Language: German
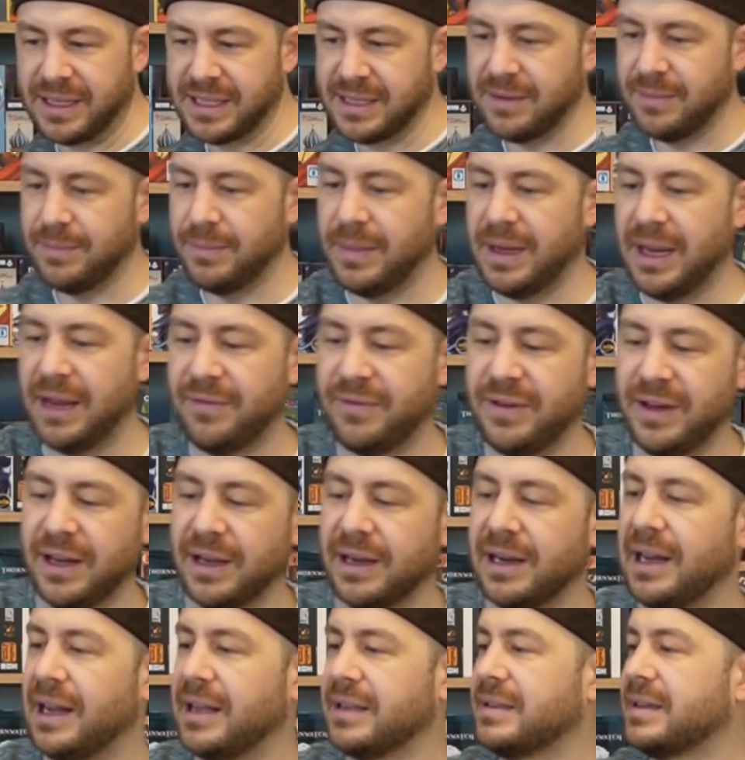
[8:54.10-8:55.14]
jetzt mehr
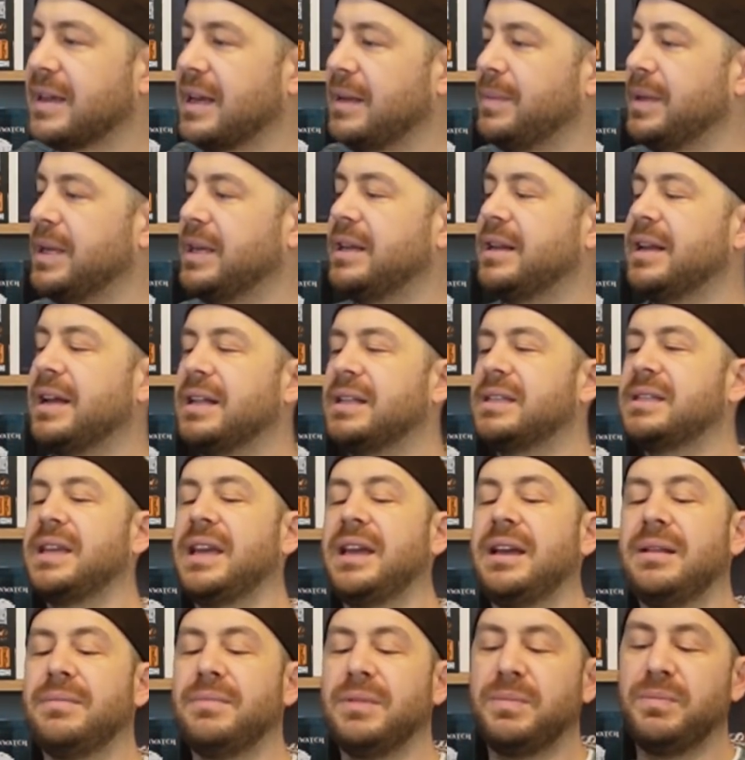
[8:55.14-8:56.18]
wieder glatt. Kann mir jeder
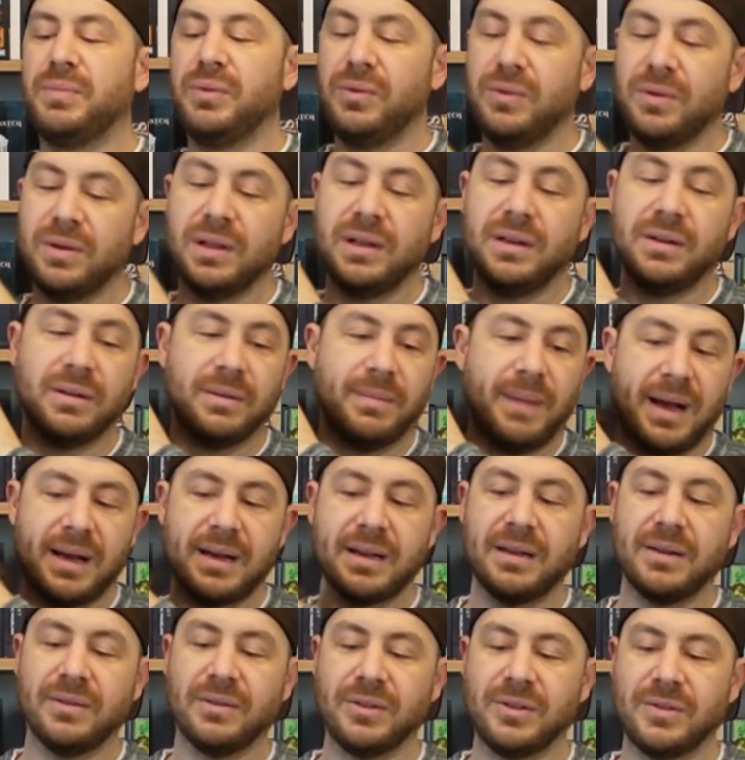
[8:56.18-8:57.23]
erzählen mit Bügeln und
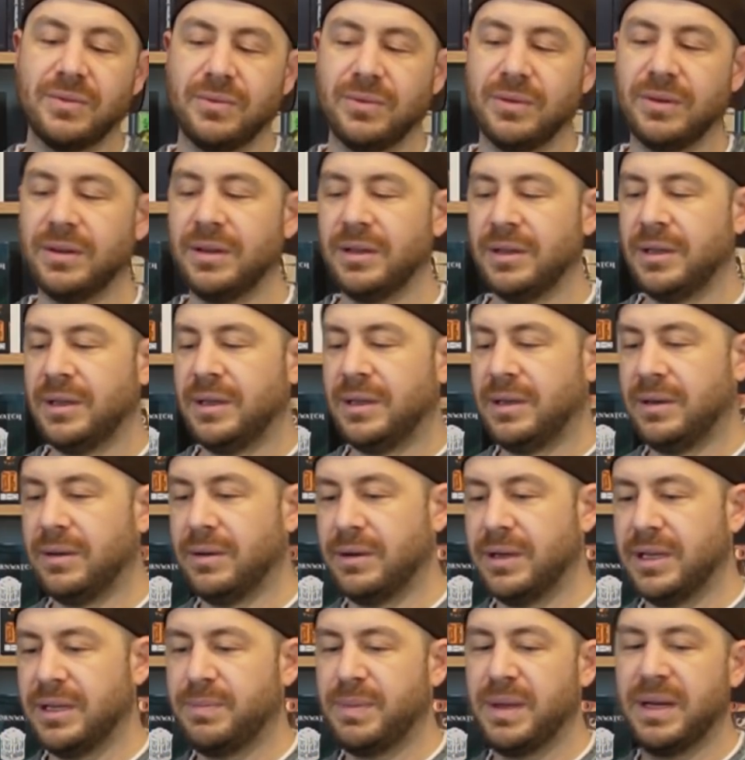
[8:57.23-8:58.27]
machen und tun.
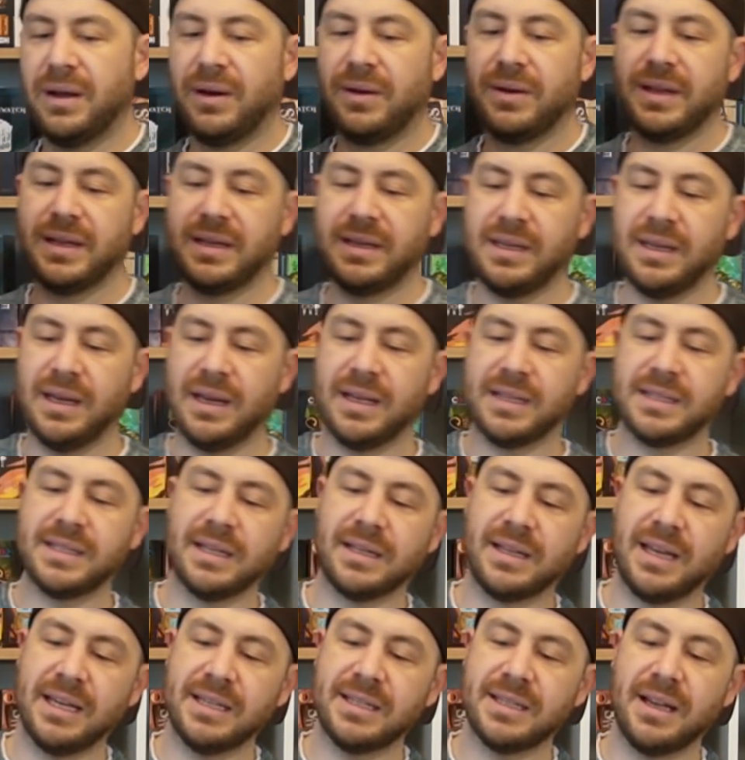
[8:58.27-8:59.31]
Leute, ich bin auch nicht hier erst
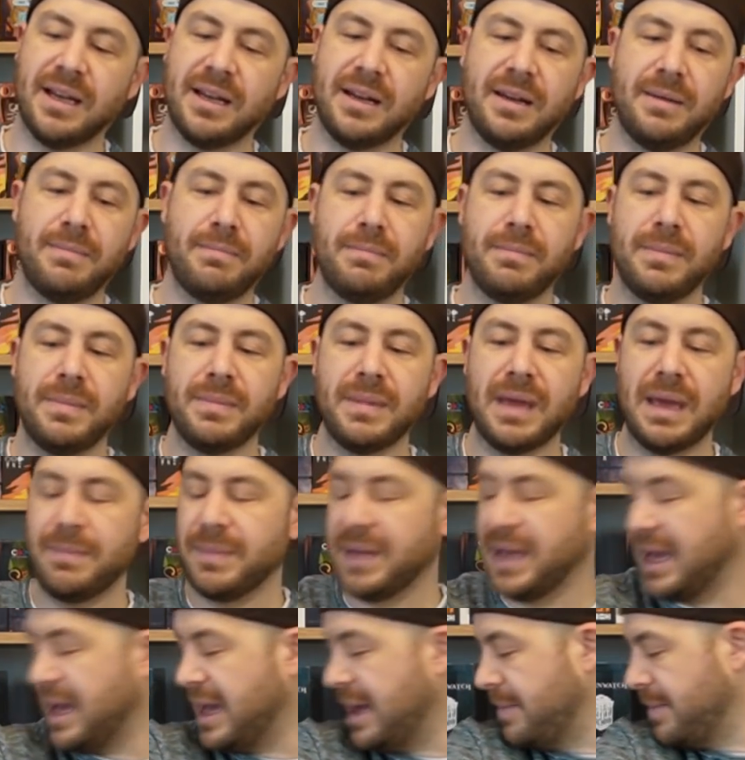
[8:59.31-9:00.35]
seit gestern im, im
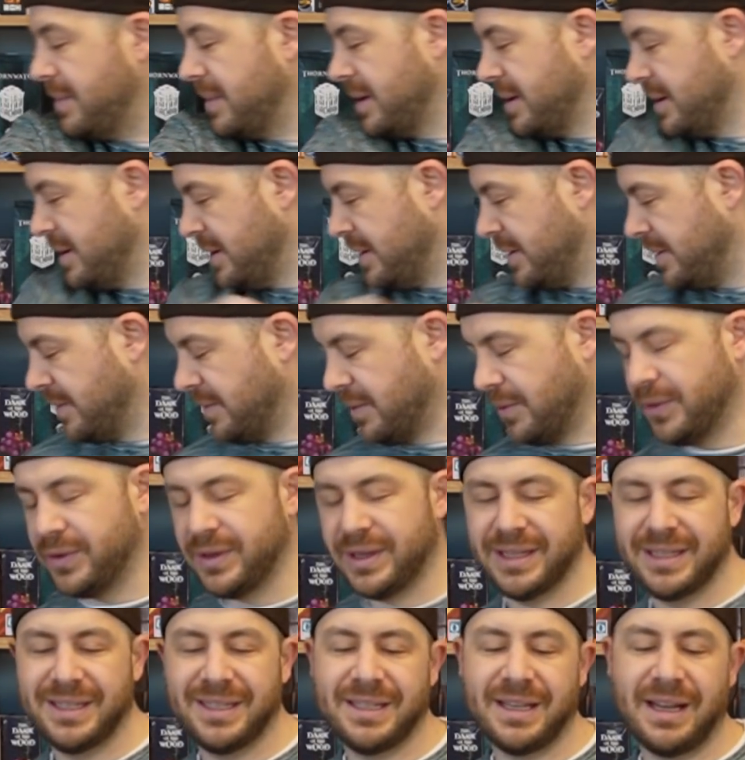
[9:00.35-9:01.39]
Game
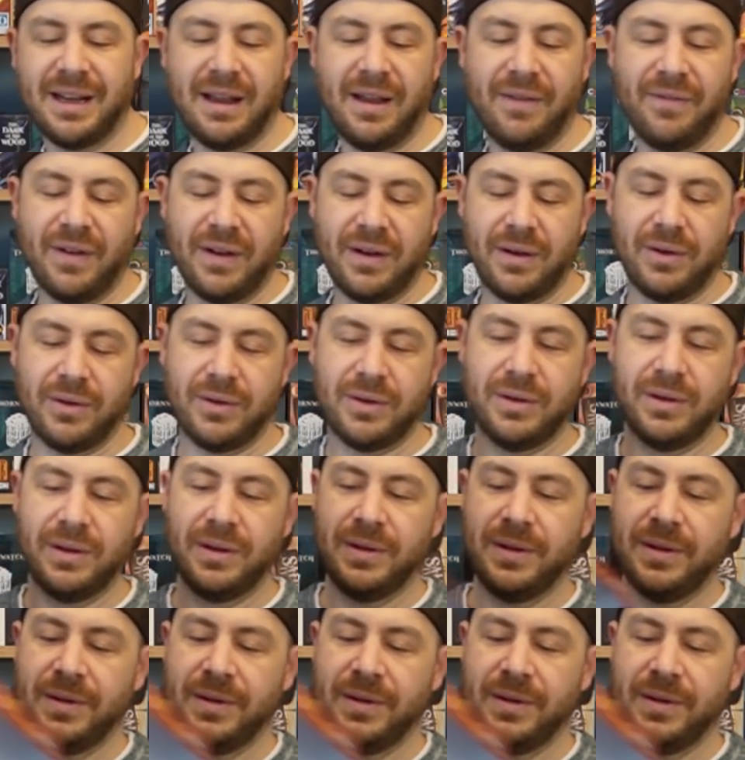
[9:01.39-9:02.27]
und das ist dann einfach auch